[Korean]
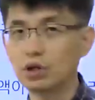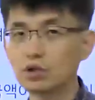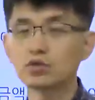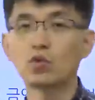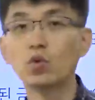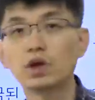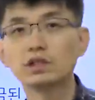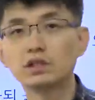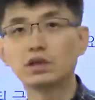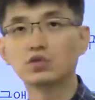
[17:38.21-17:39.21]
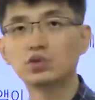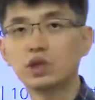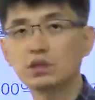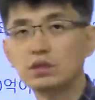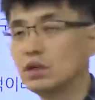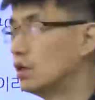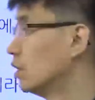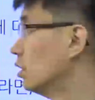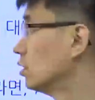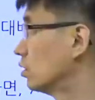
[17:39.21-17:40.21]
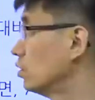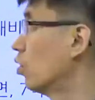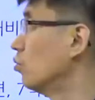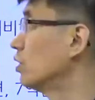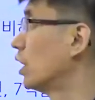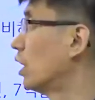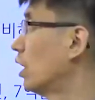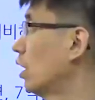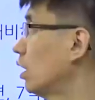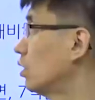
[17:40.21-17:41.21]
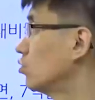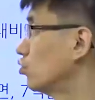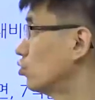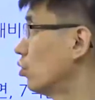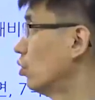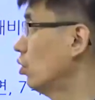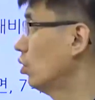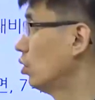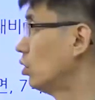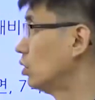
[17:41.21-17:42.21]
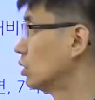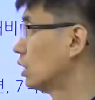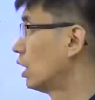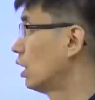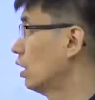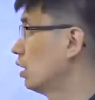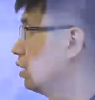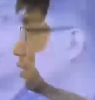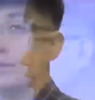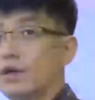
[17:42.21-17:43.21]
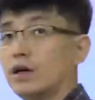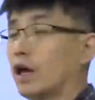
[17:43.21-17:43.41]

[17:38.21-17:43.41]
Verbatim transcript: 그래서 공개시장 조작을 쓰는 겁니다. 주로. 자, 네.